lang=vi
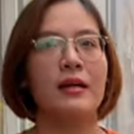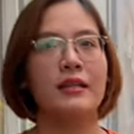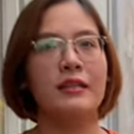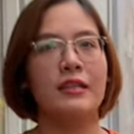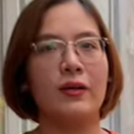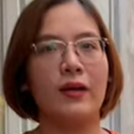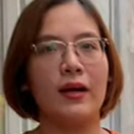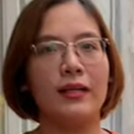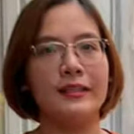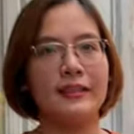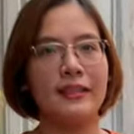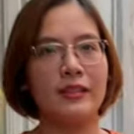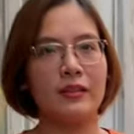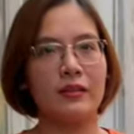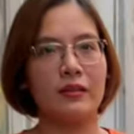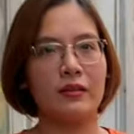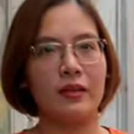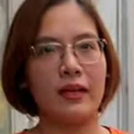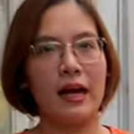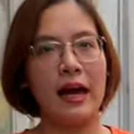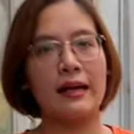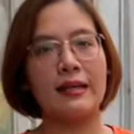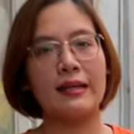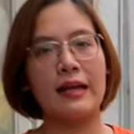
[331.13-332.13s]
nhiều anh chị
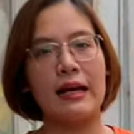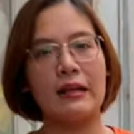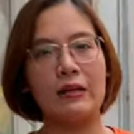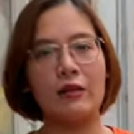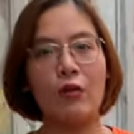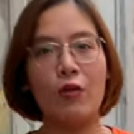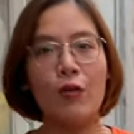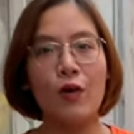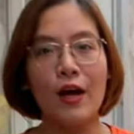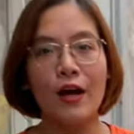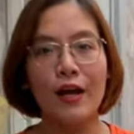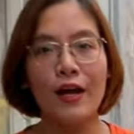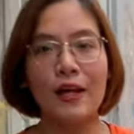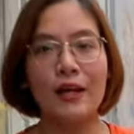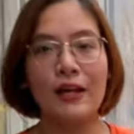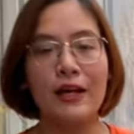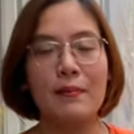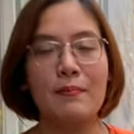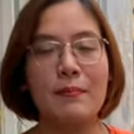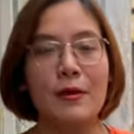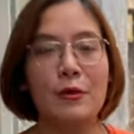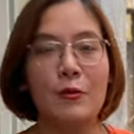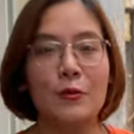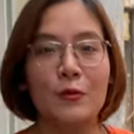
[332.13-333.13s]
khác đang nuôi
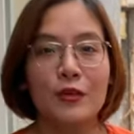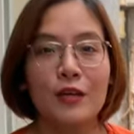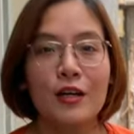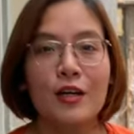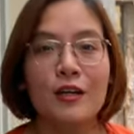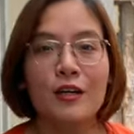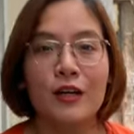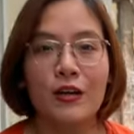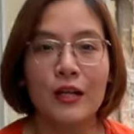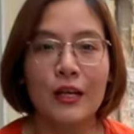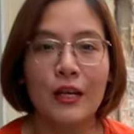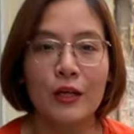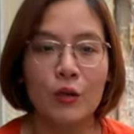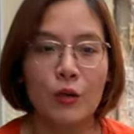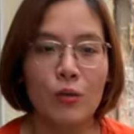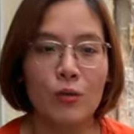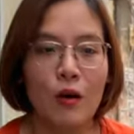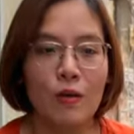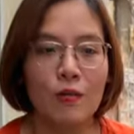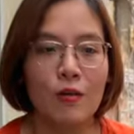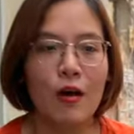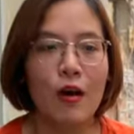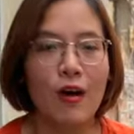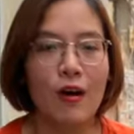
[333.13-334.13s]
các bé cún cưng có thể cùng
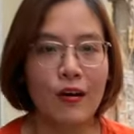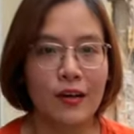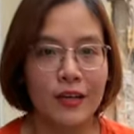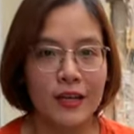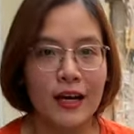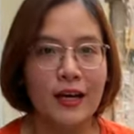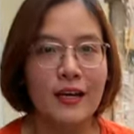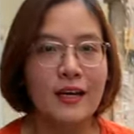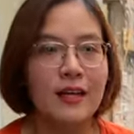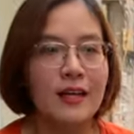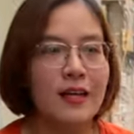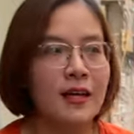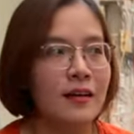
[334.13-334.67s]
học hỏi nhé.